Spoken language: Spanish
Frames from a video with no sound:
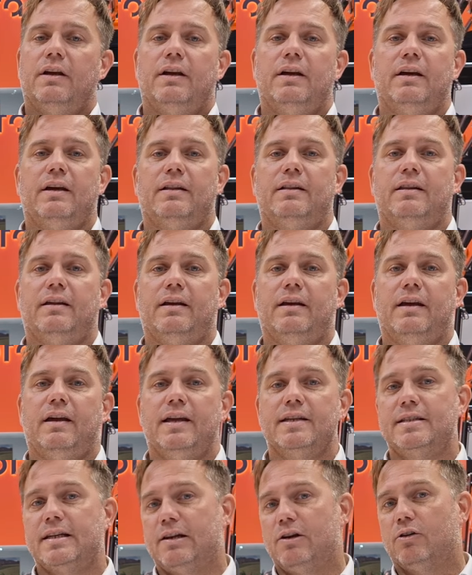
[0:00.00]

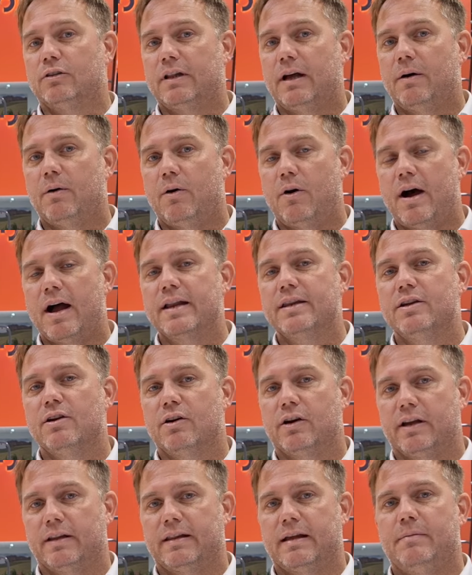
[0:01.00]
Este, es el octavo
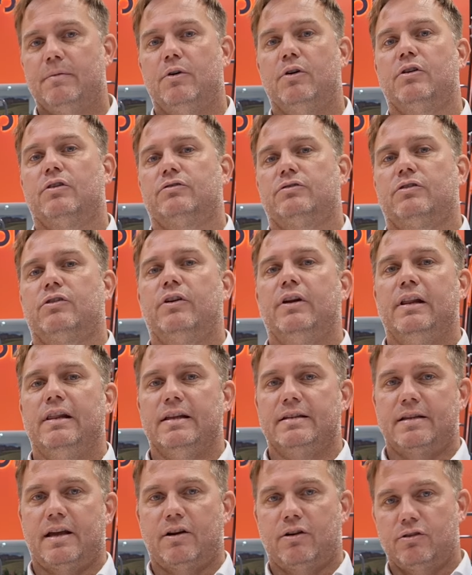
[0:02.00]
año que estamos con
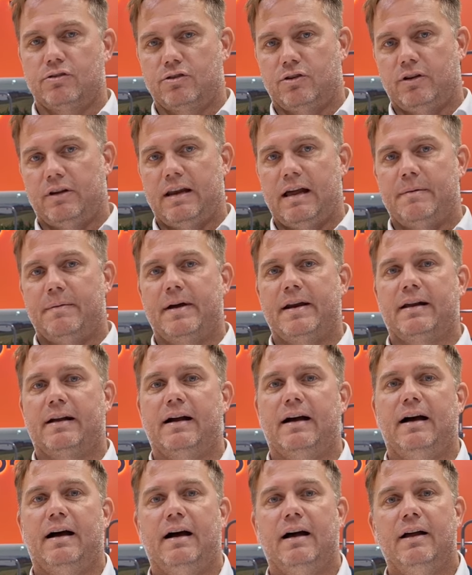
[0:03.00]
el desarrollo de la
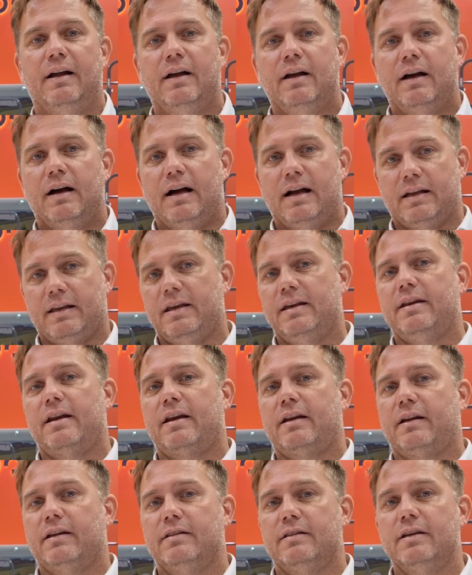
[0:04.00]
marca aquí en
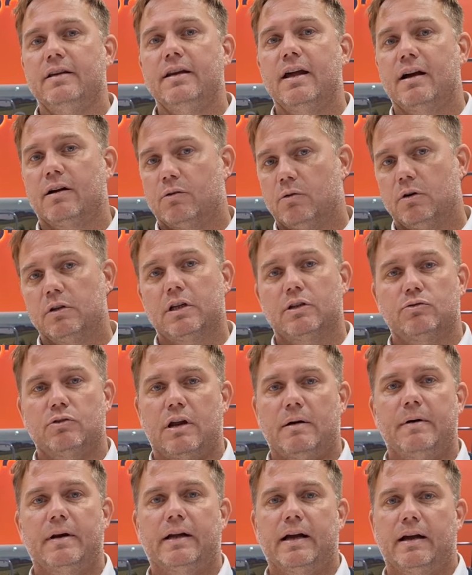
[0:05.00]
Argentina. Cuota es
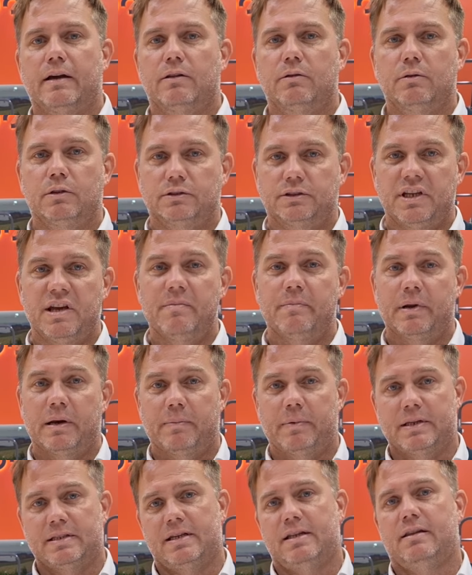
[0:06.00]
una marca que estuvo
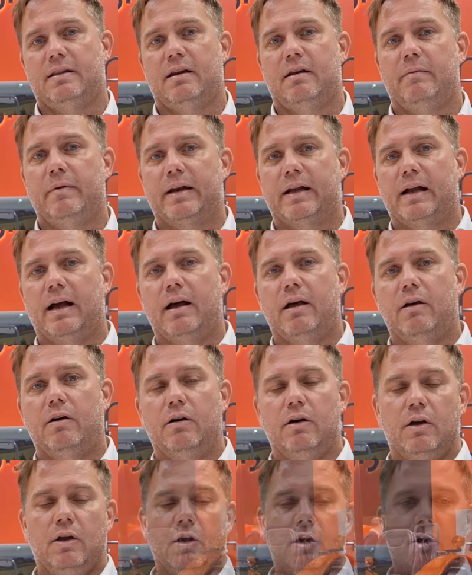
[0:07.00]
siempre presente en el
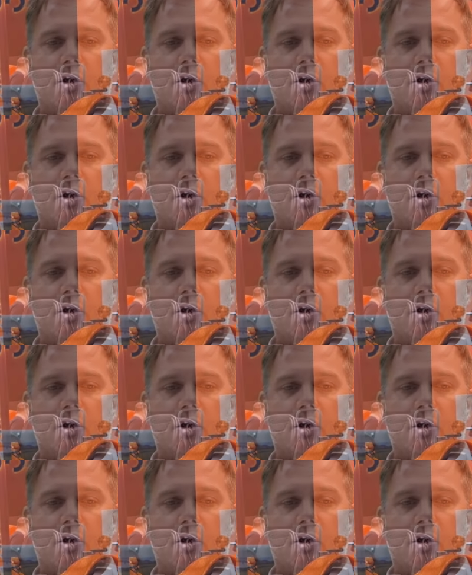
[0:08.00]
mercado,